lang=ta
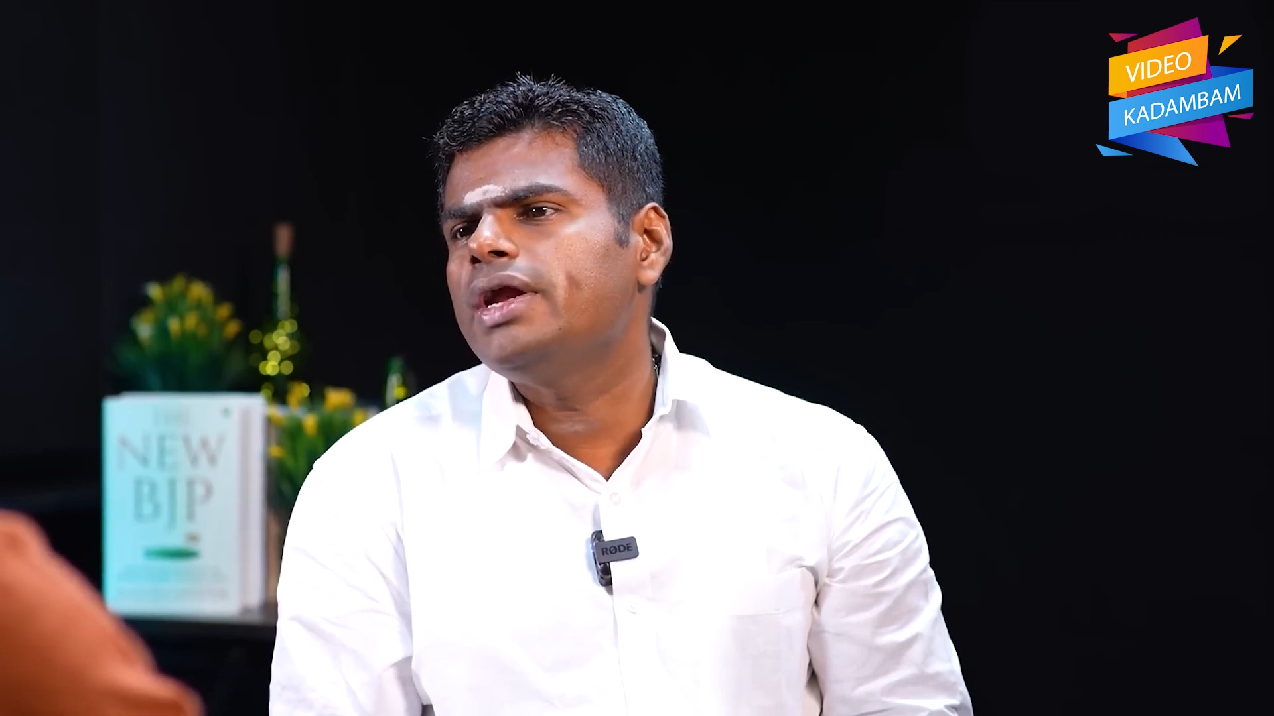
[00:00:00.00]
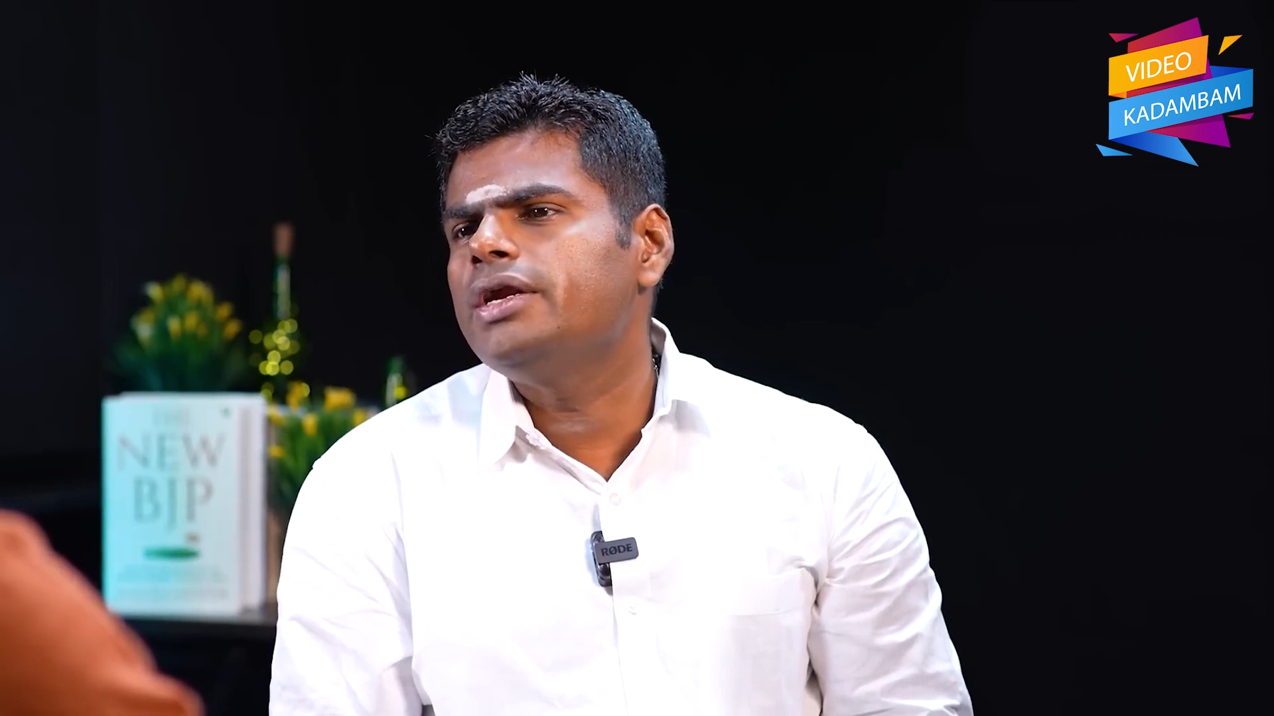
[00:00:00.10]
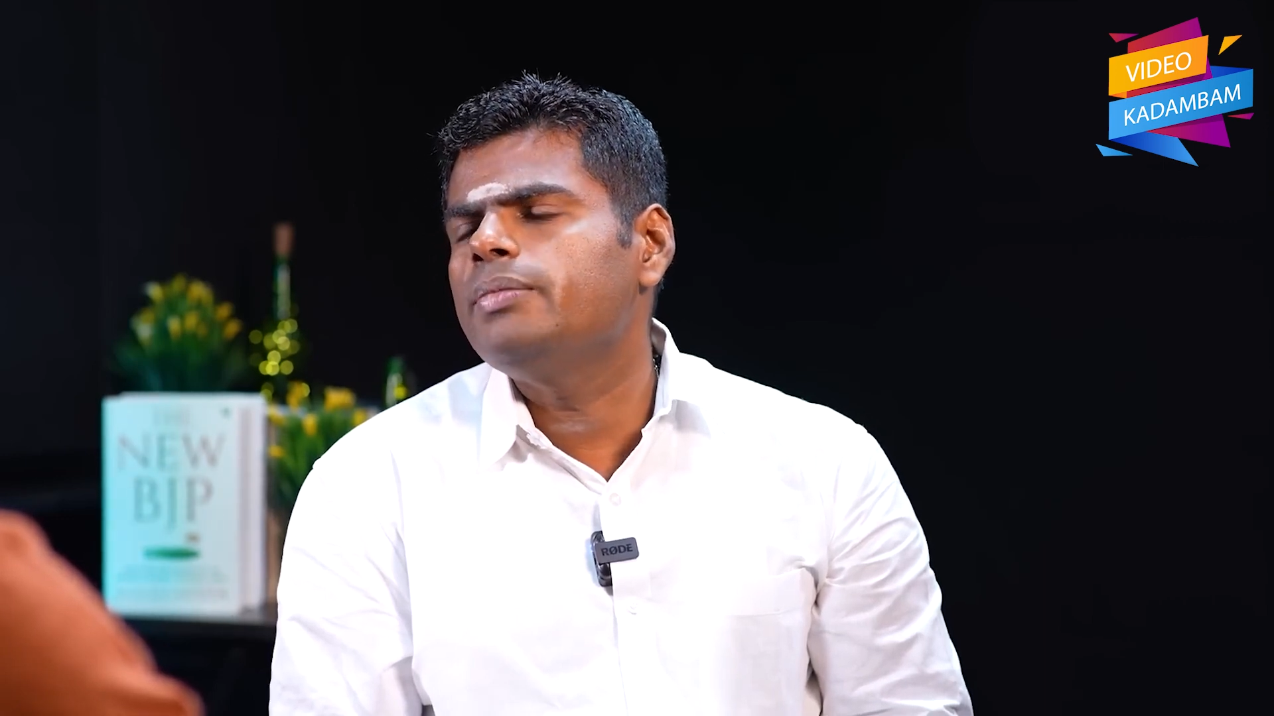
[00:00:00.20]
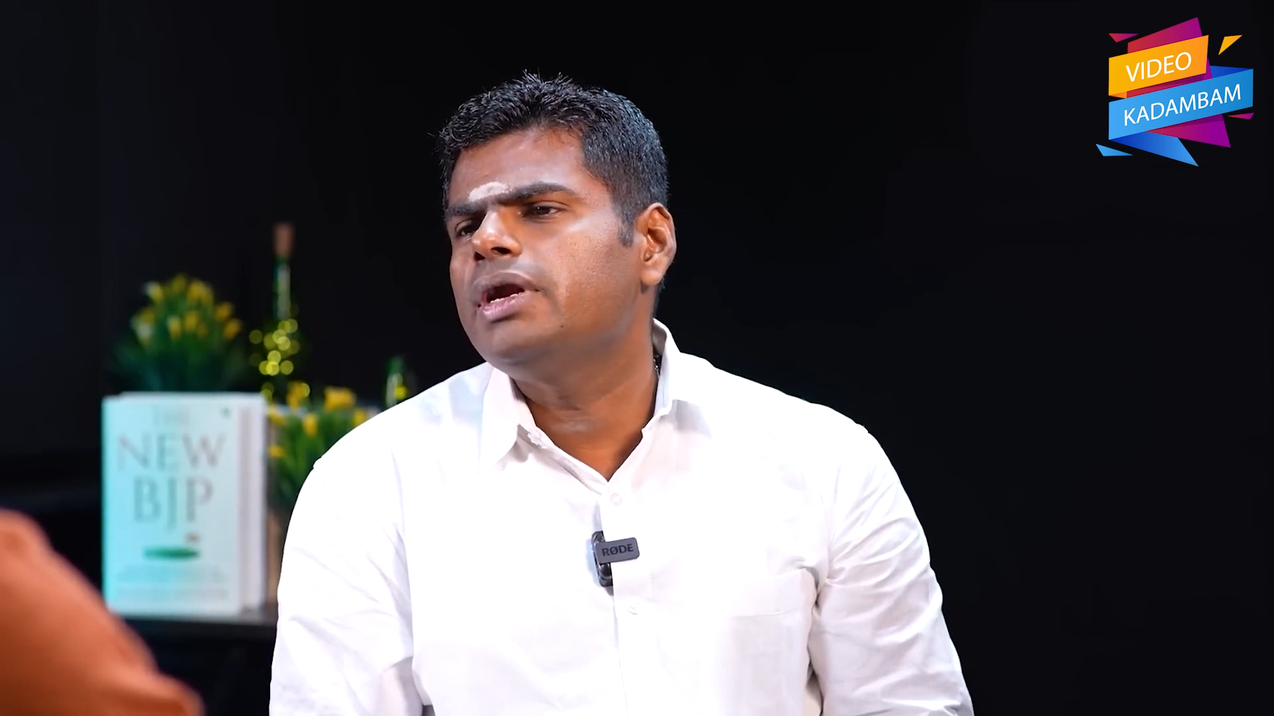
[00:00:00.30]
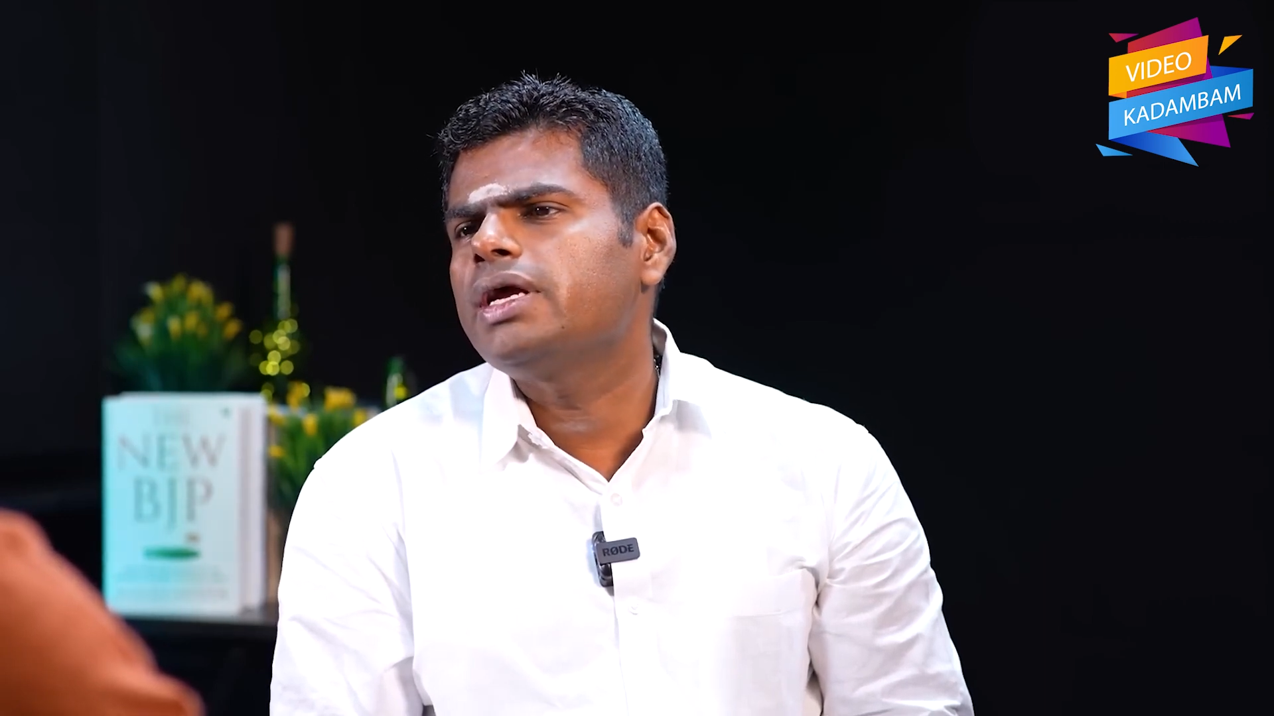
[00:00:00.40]

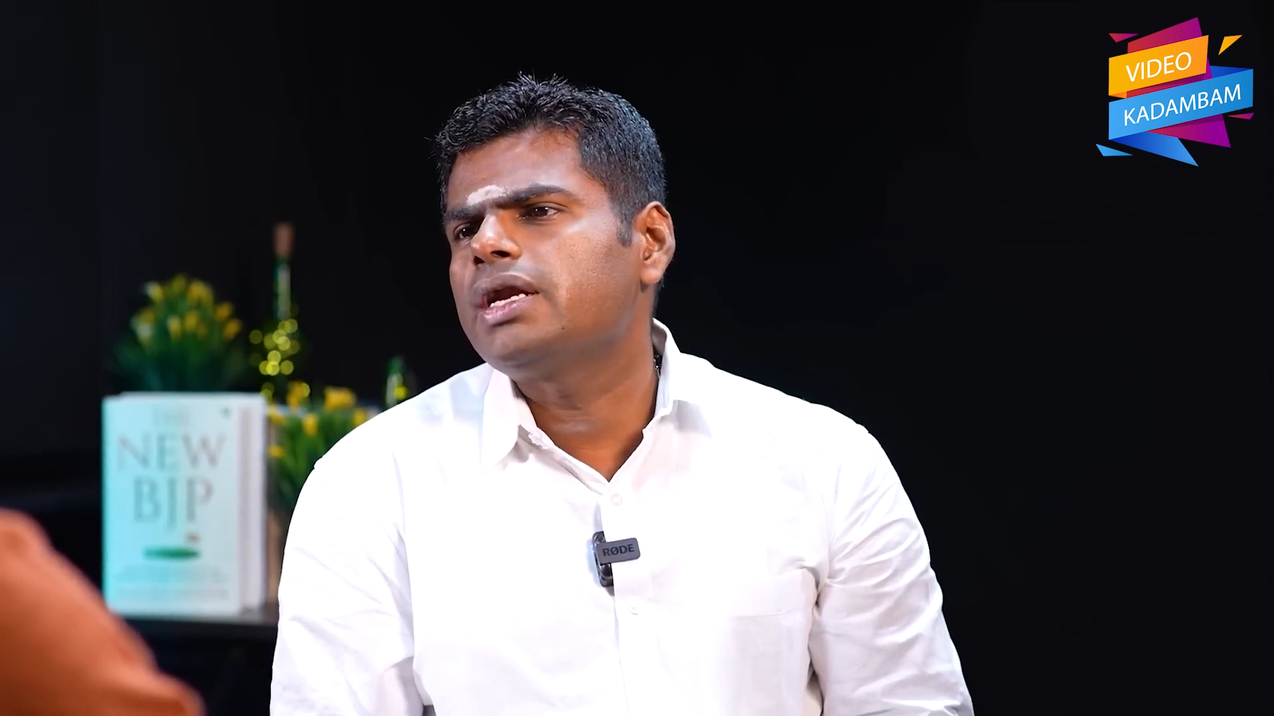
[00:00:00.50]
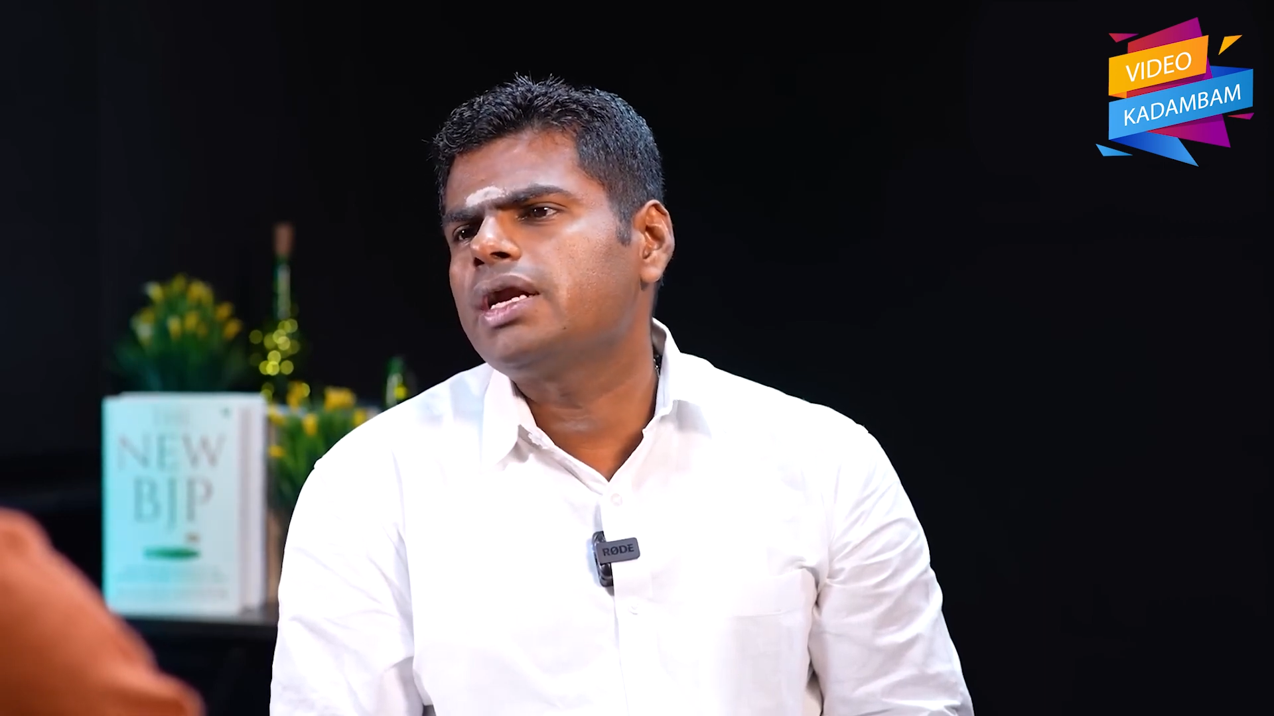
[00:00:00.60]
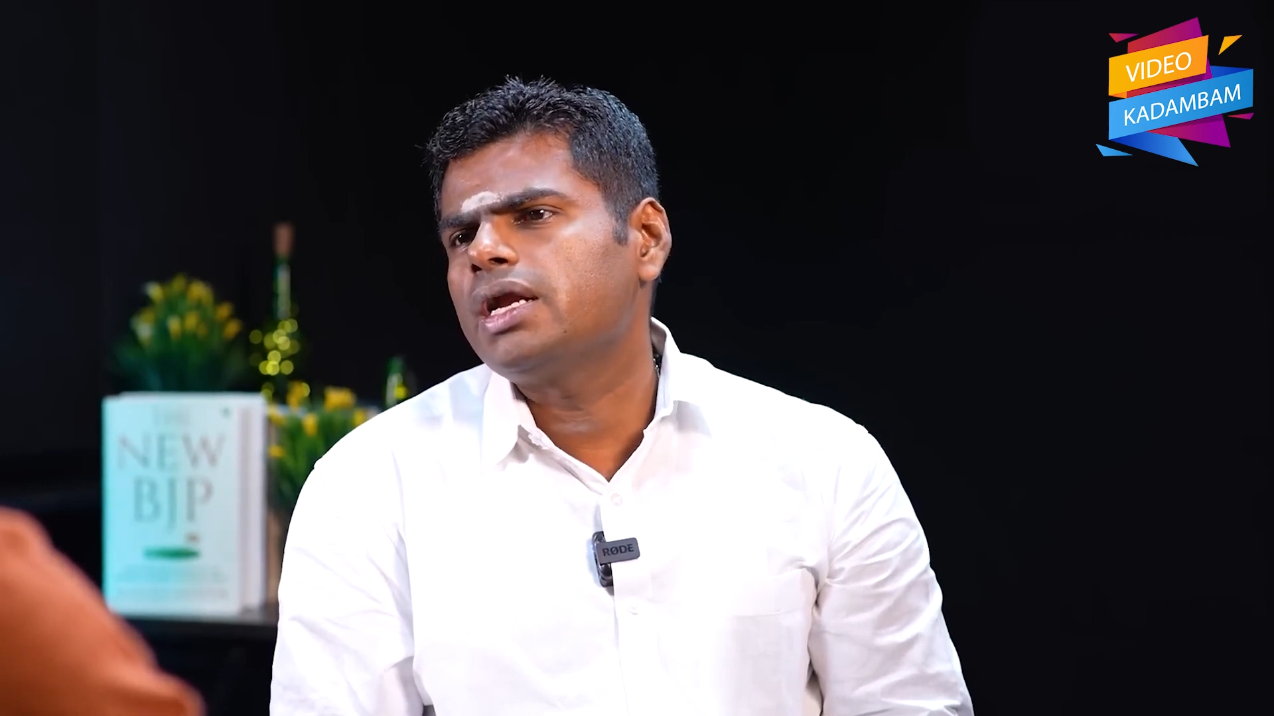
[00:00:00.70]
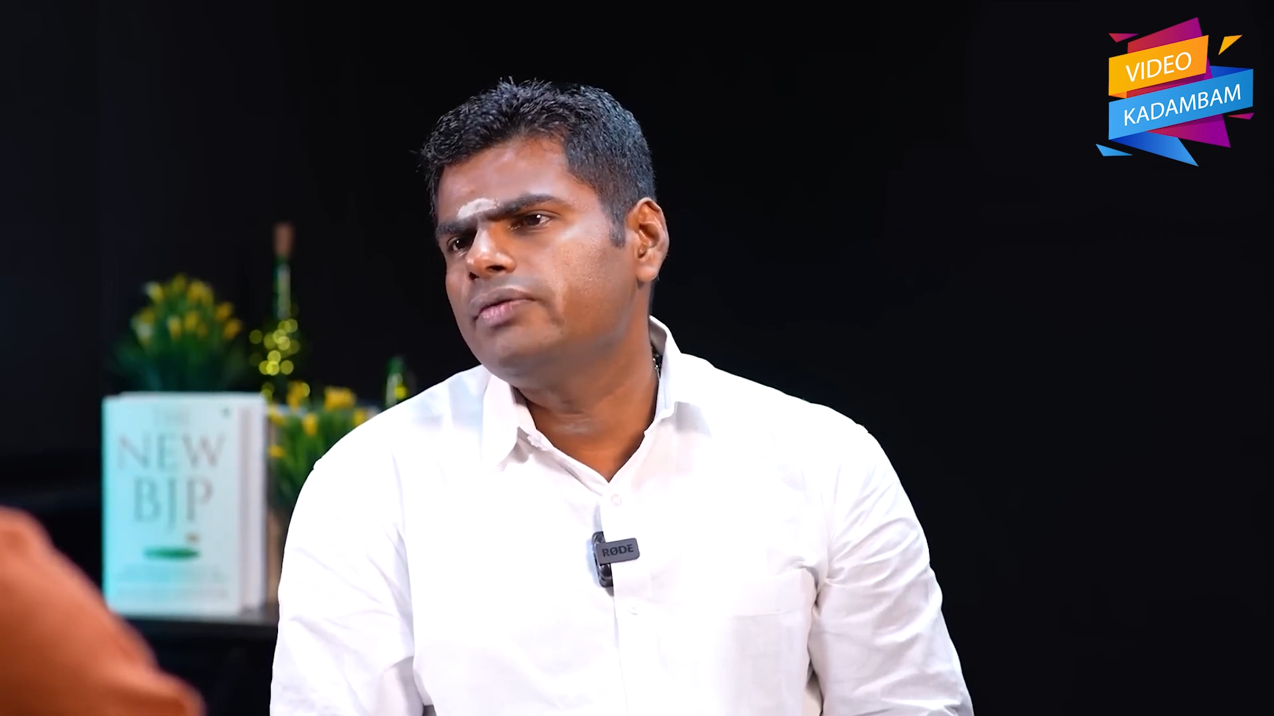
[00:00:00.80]
வேண்டும் என்கின்ற